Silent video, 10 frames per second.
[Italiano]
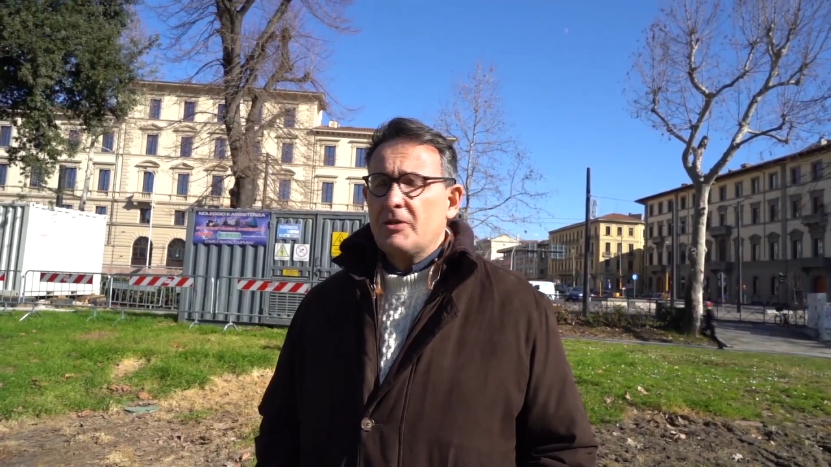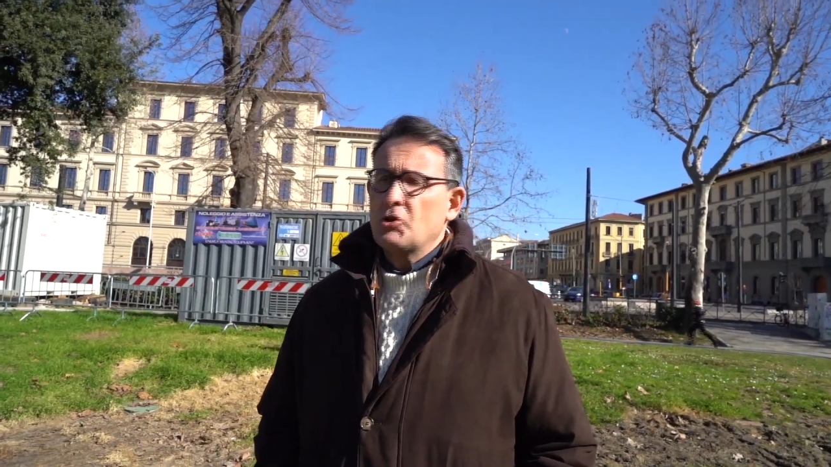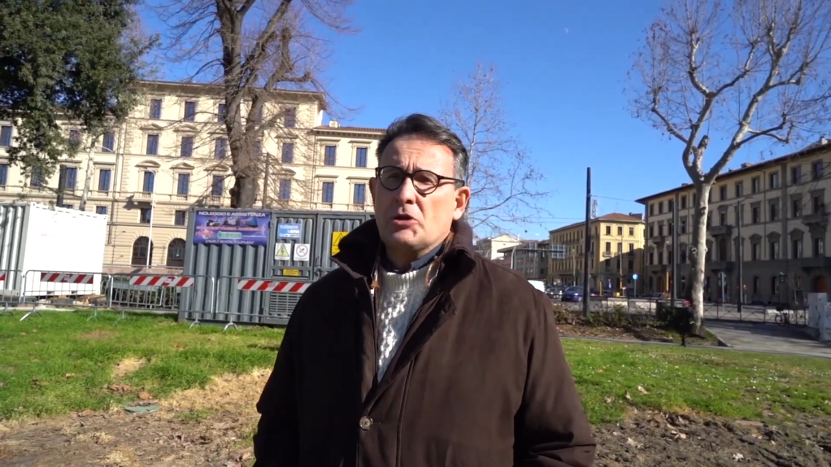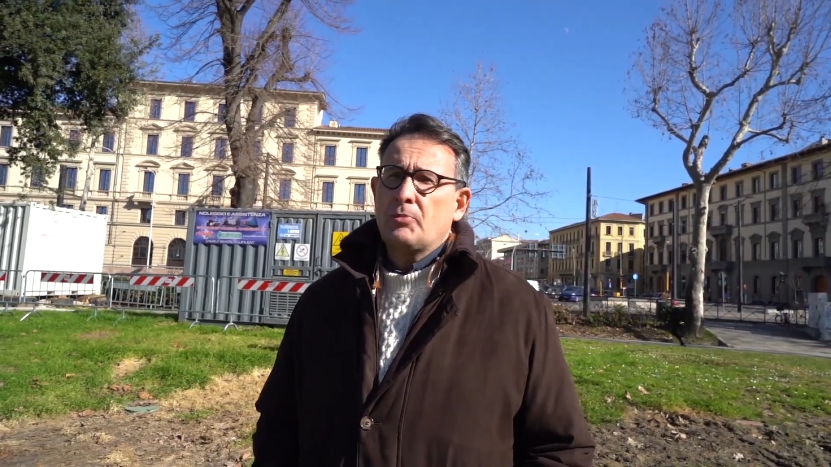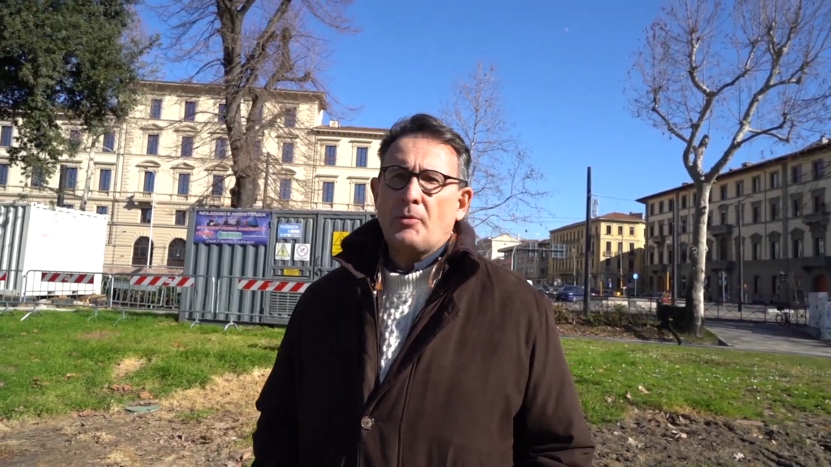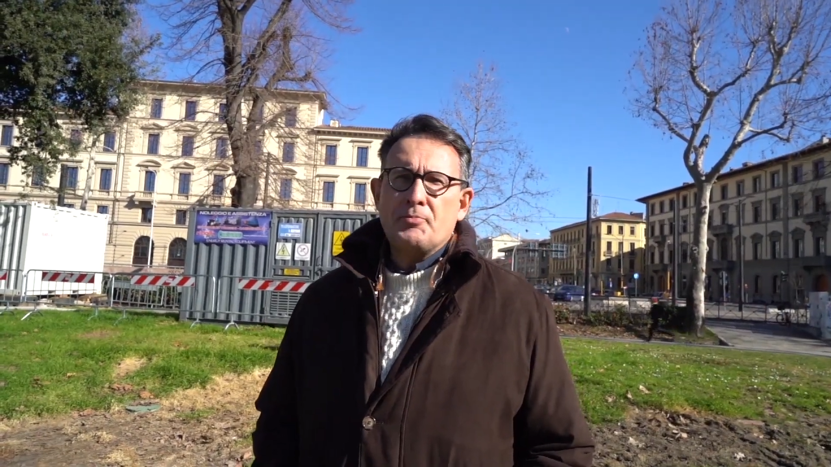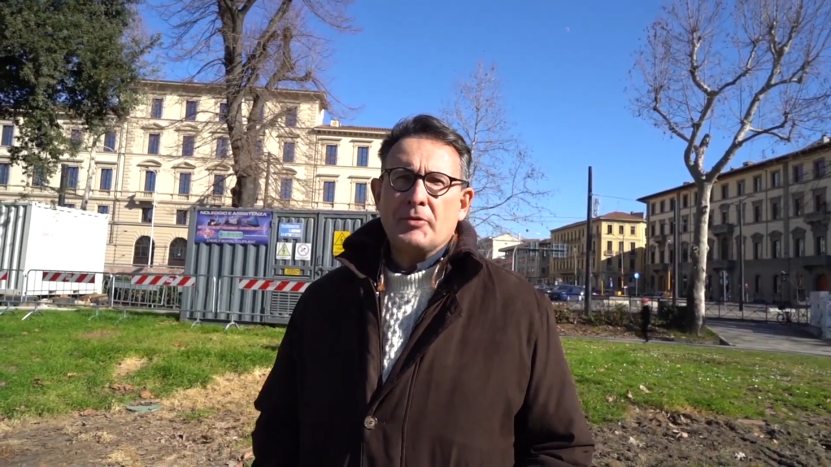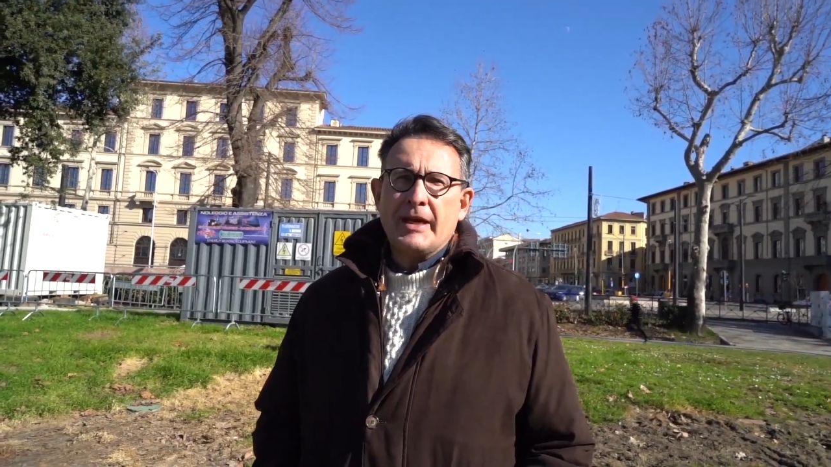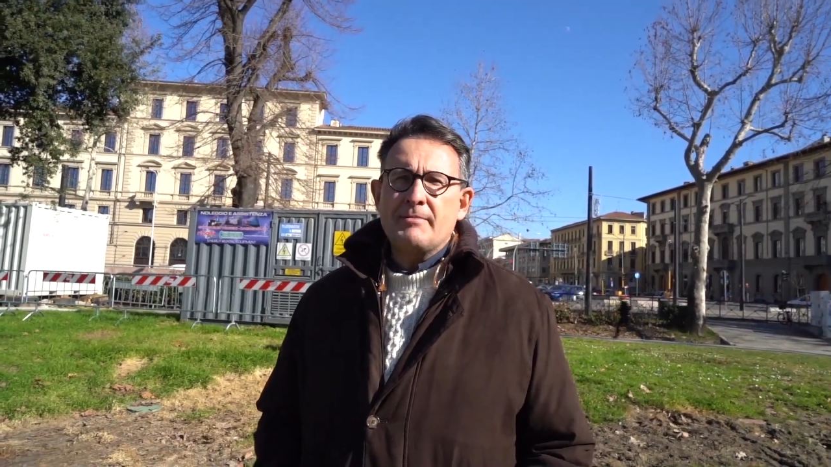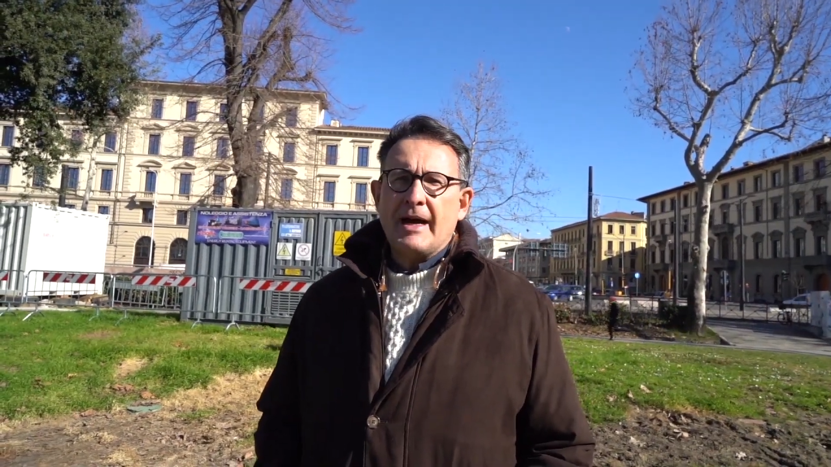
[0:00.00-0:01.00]
non si può più
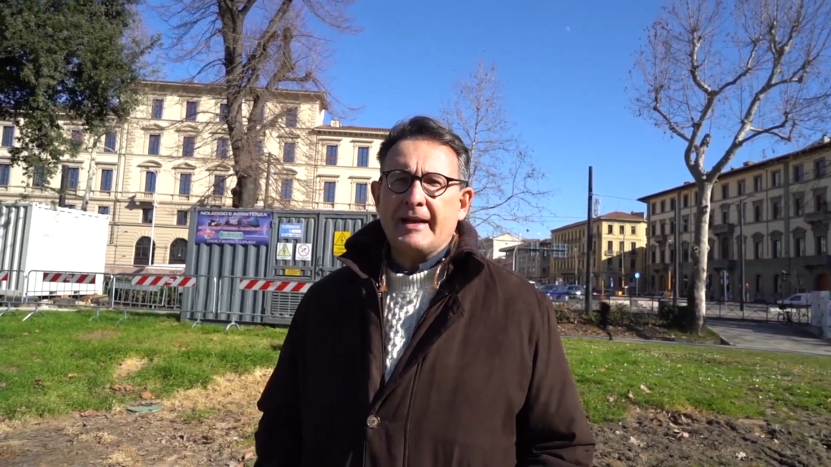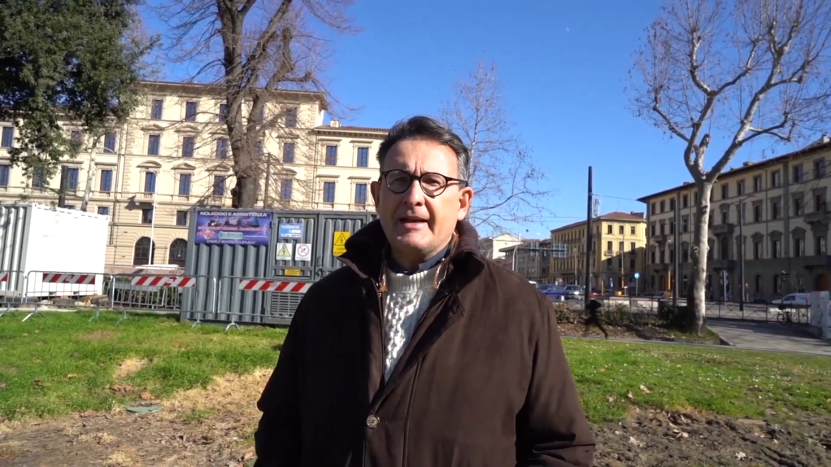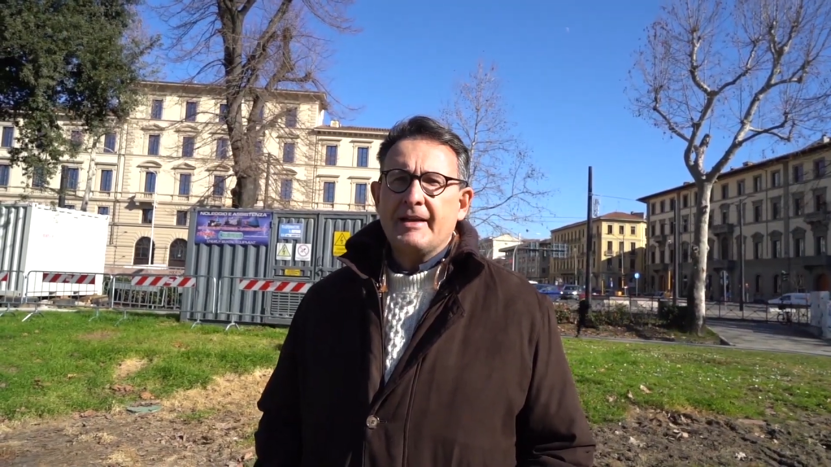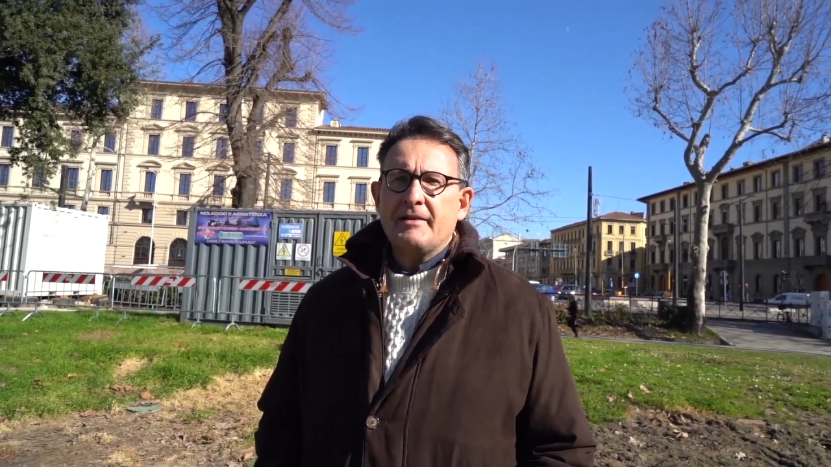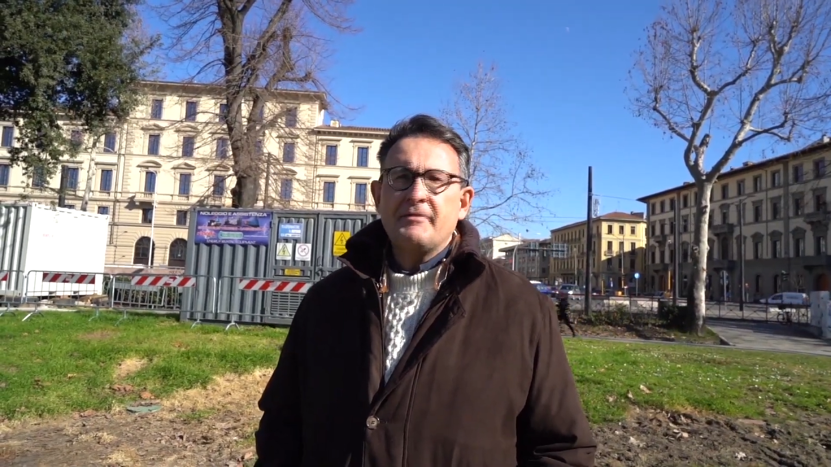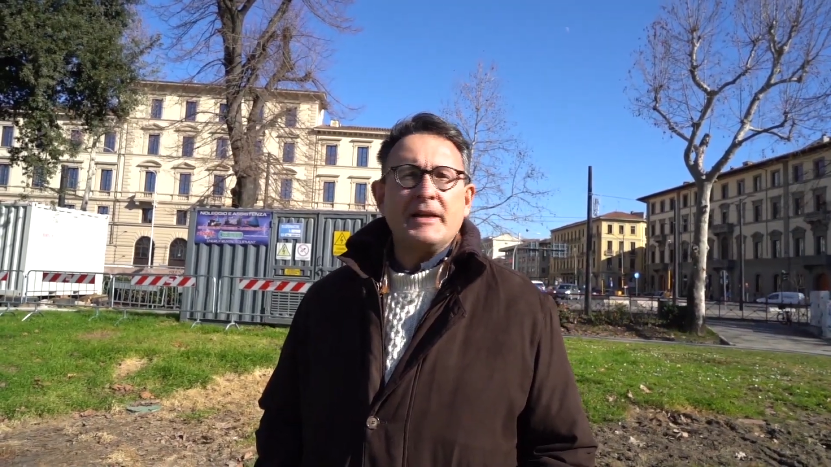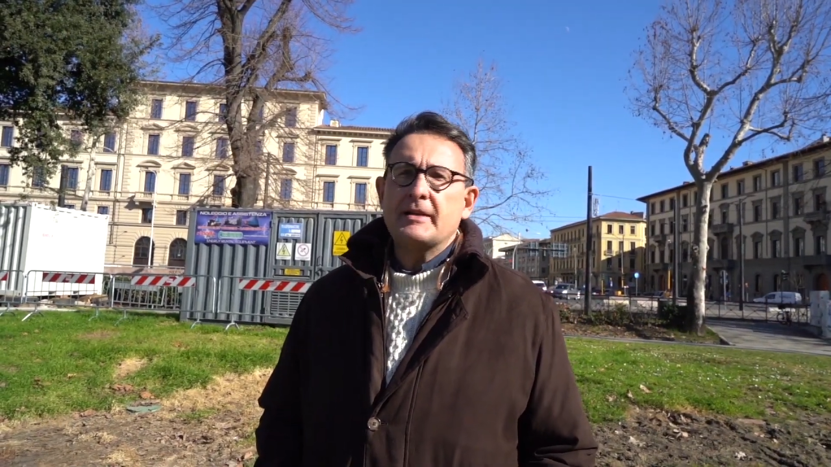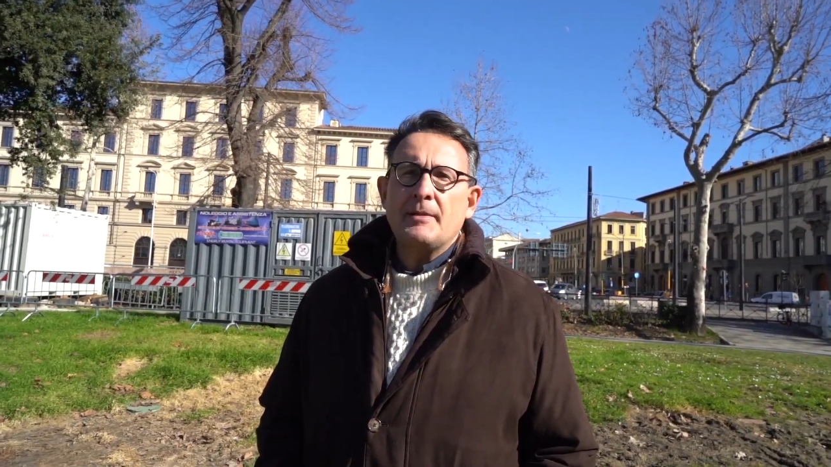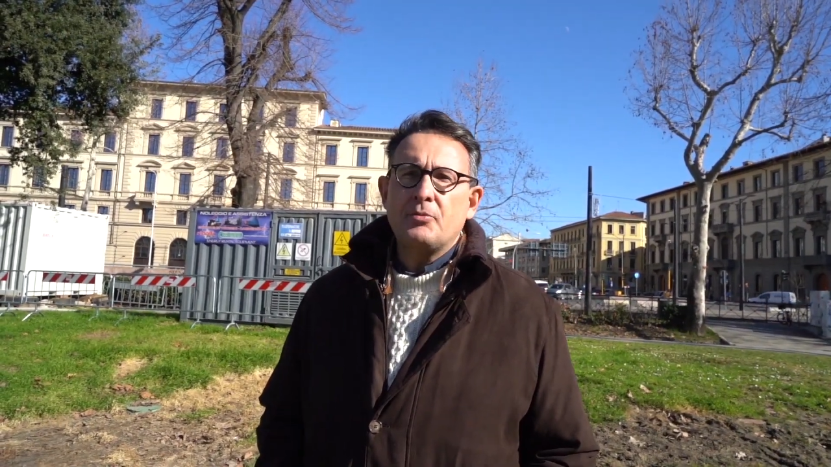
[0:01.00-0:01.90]
chiamare verde